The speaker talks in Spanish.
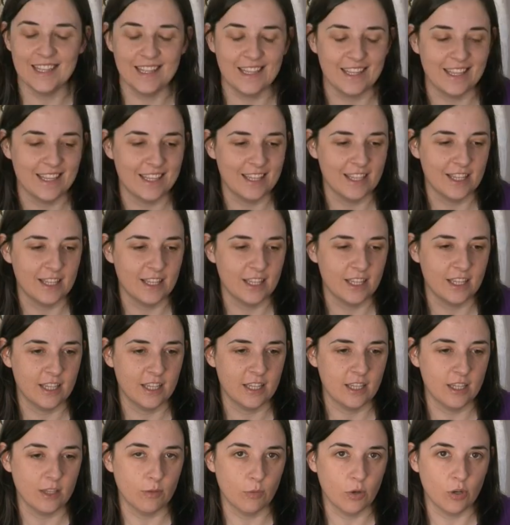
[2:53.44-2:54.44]

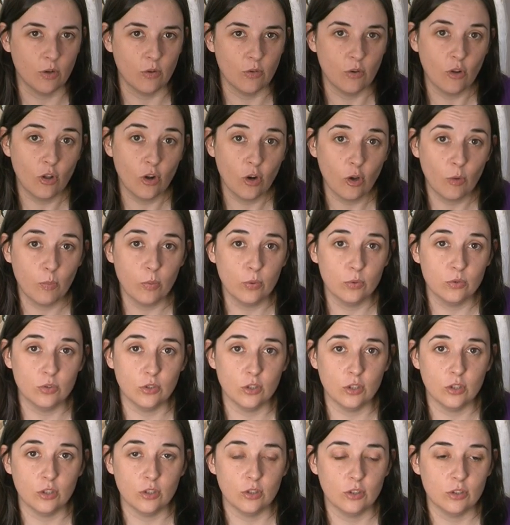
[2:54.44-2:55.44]
Y, bueno, uno de los
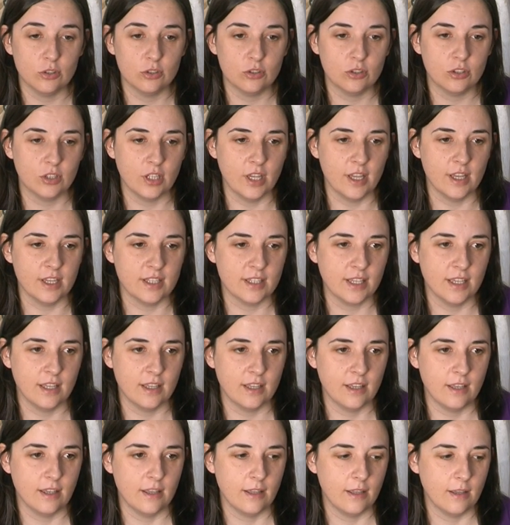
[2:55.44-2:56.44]
puntos es
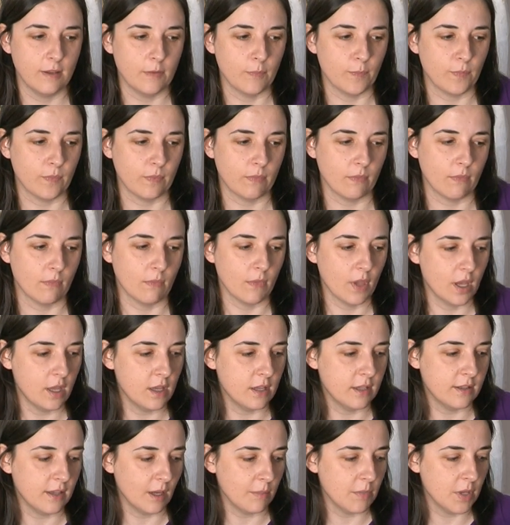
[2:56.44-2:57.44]
que mm,
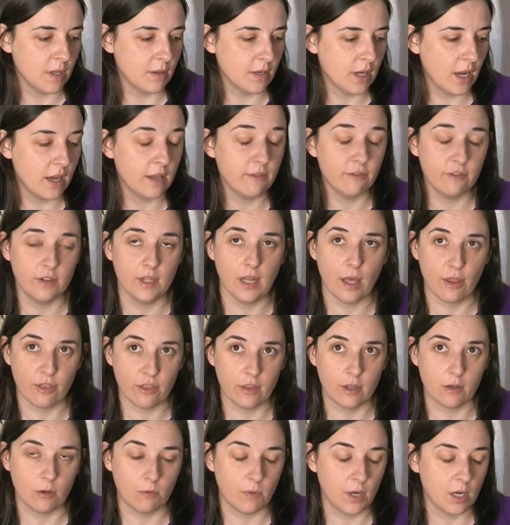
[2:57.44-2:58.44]
eh, también hay fila
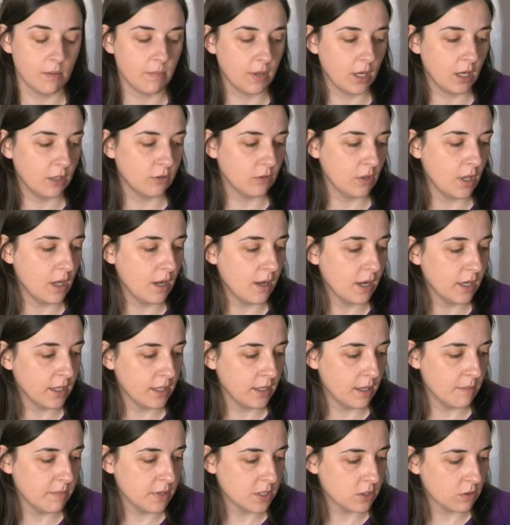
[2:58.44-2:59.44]
cero, ¿vale? Para toda
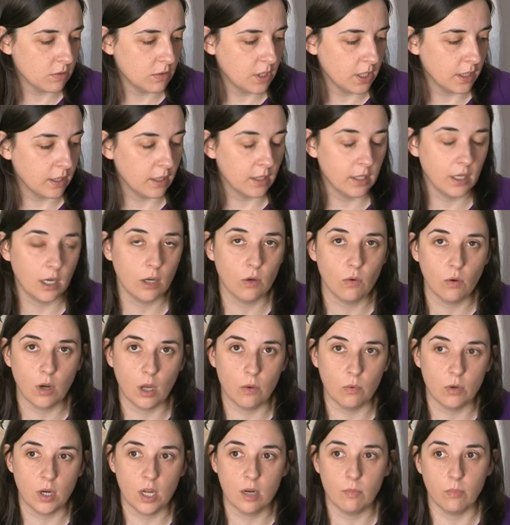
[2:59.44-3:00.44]
aquella persona que quiera
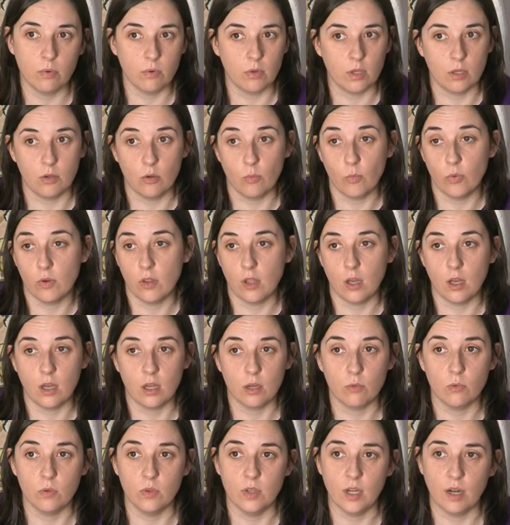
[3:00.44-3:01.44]
colaborar, porque no
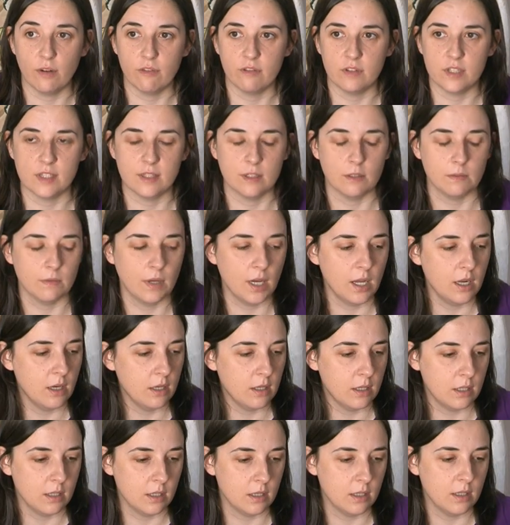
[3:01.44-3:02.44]
pueda acudir al
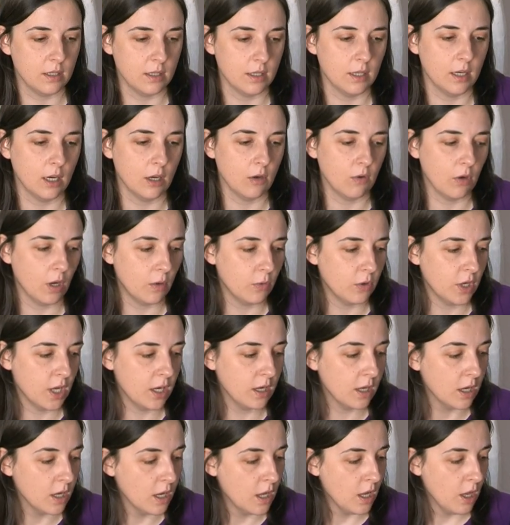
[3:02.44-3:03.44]
festival y, quiera
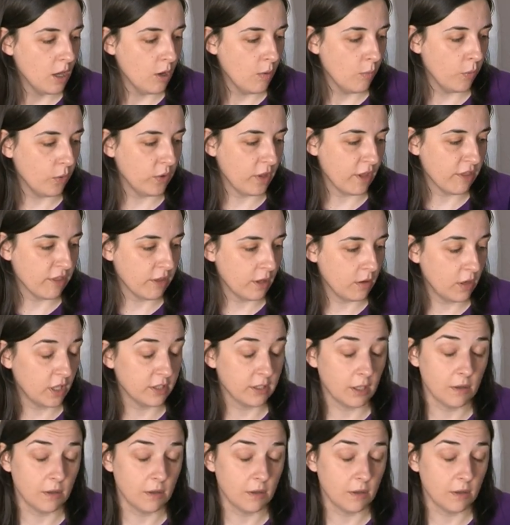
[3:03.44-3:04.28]
colaborar, puede hacerlo a